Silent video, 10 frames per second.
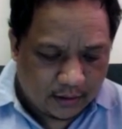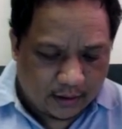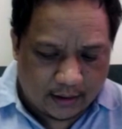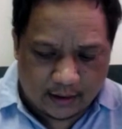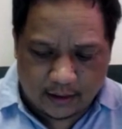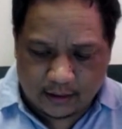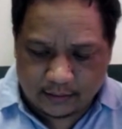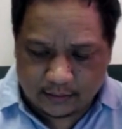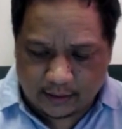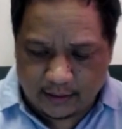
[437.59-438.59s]
Ah, uh,
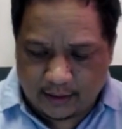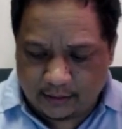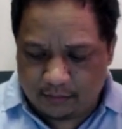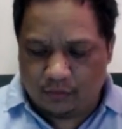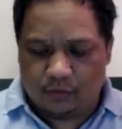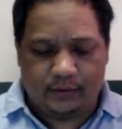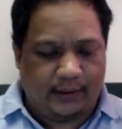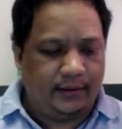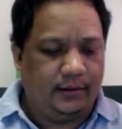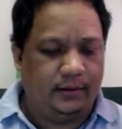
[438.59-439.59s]
tatry natin buksan.